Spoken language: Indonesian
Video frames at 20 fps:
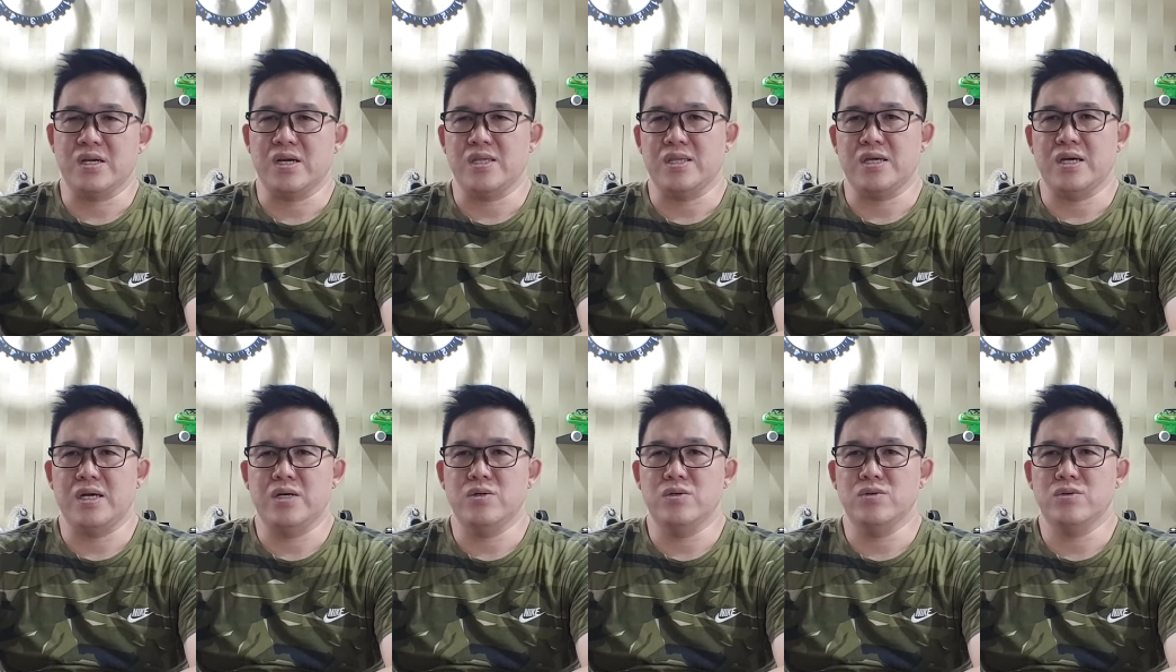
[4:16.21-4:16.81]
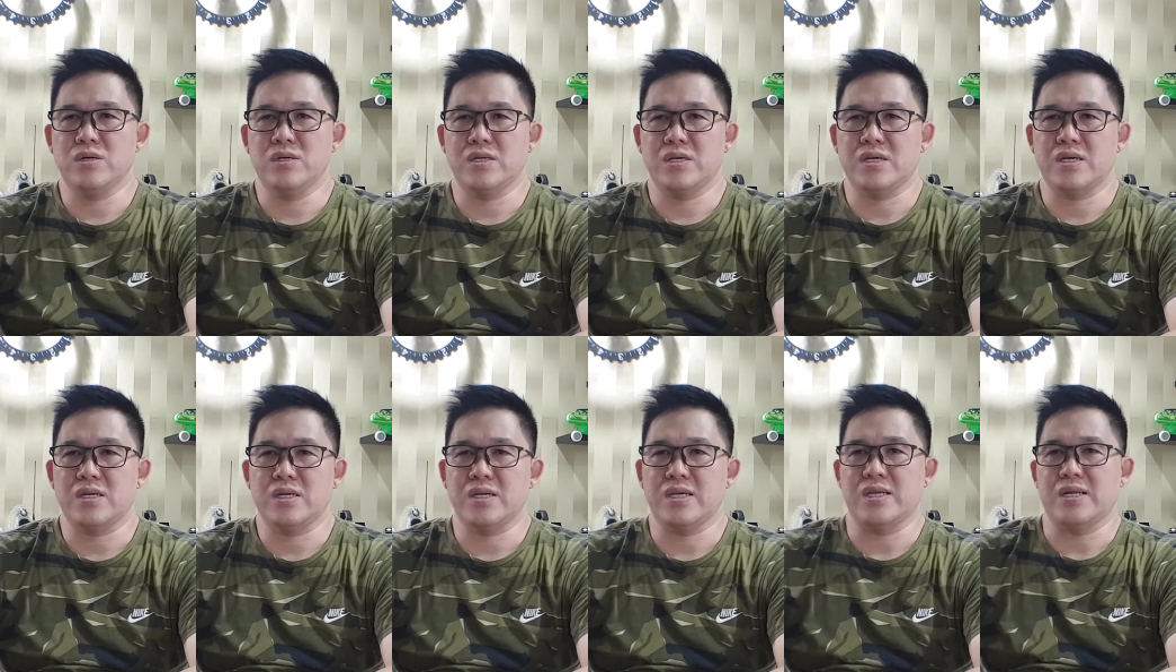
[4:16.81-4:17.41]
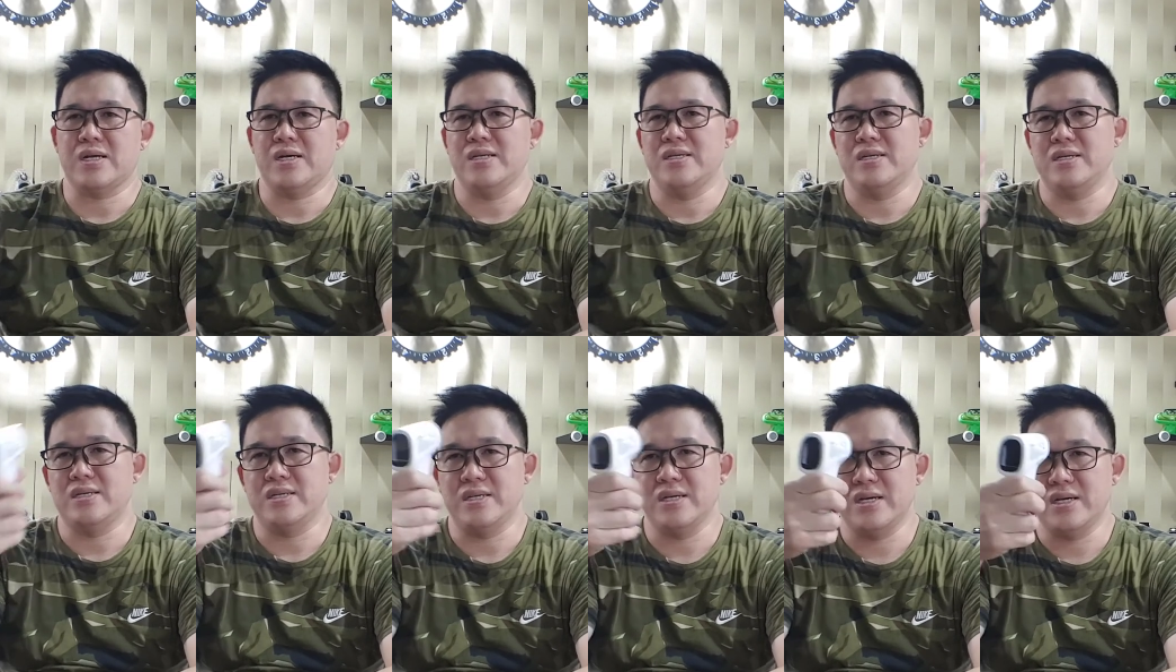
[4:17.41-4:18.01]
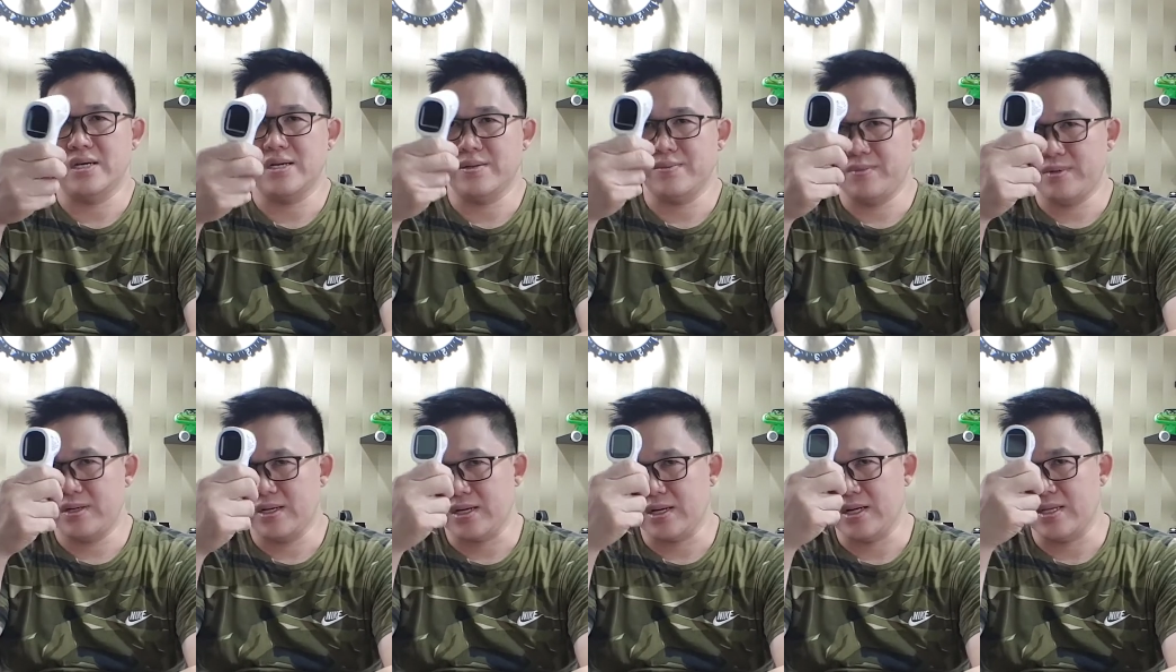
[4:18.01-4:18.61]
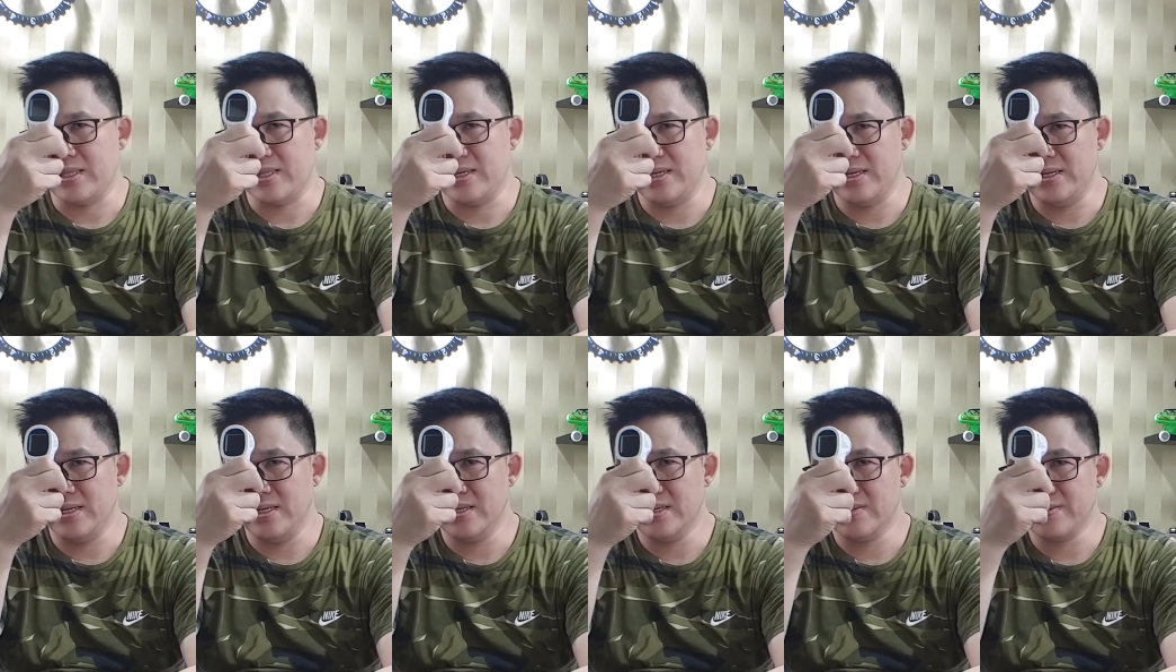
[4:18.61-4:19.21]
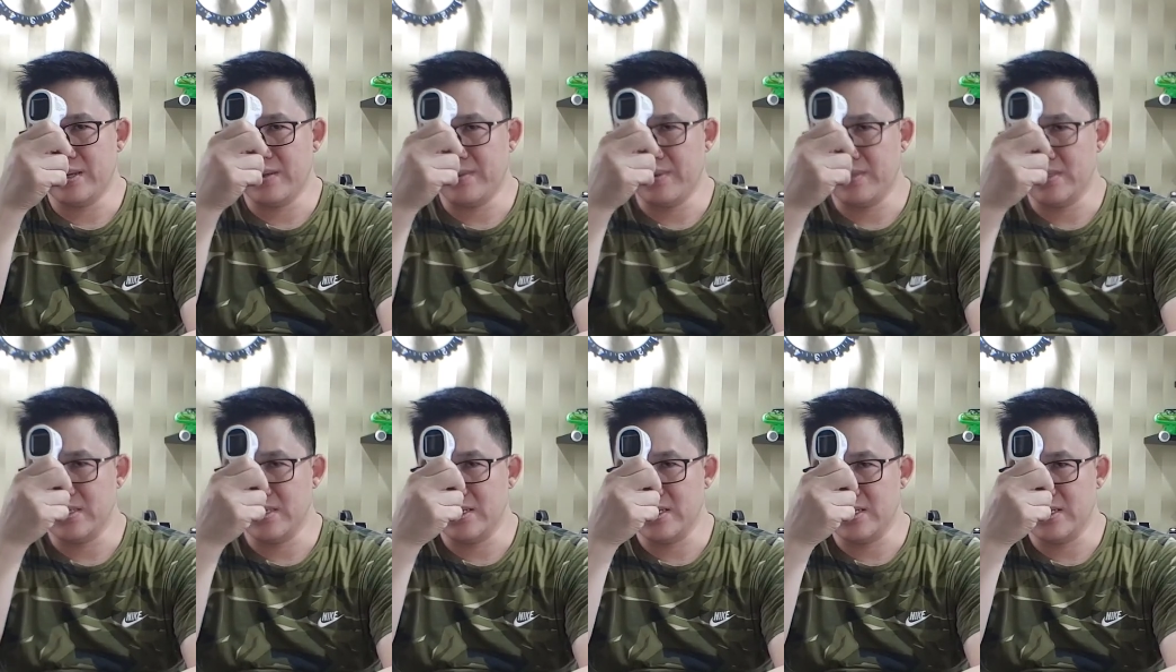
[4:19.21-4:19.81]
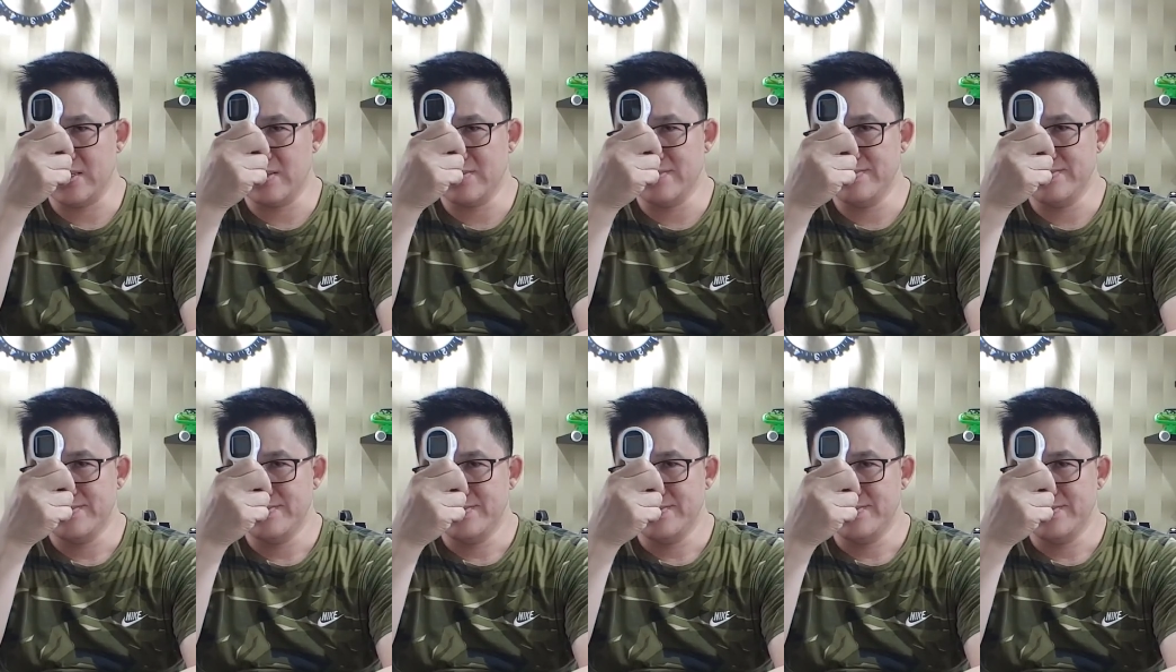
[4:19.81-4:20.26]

nggak tahu kita kira-kira aja dia mendekati kepala pasien